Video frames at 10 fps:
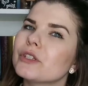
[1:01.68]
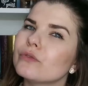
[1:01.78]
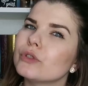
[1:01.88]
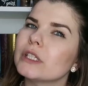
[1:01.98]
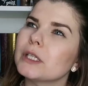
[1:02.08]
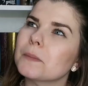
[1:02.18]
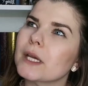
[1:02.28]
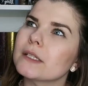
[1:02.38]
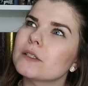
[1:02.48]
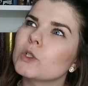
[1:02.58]
ich würde ihm
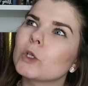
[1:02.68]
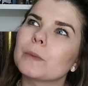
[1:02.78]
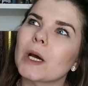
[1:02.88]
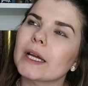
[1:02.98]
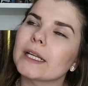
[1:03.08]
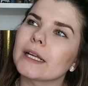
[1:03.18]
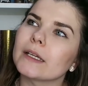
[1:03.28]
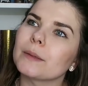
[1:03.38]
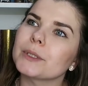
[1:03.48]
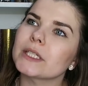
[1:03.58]
jetzt so im
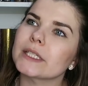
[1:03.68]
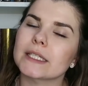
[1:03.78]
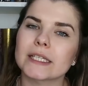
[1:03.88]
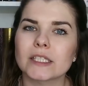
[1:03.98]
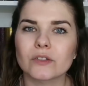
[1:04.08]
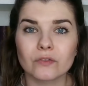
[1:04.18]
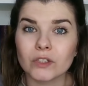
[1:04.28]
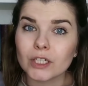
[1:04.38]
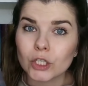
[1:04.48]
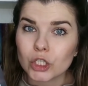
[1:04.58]
Nachhinein aber tatsächlich
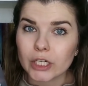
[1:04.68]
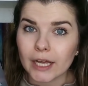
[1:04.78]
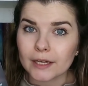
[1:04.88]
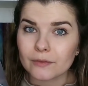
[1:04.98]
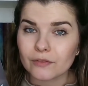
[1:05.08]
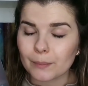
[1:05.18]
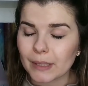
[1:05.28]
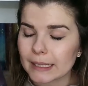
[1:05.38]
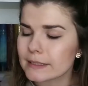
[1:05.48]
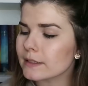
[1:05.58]
vier Sterne
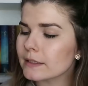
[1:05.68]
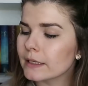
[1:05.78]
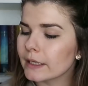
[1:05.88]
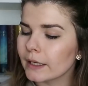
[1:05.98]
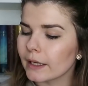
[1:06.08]
verpassen.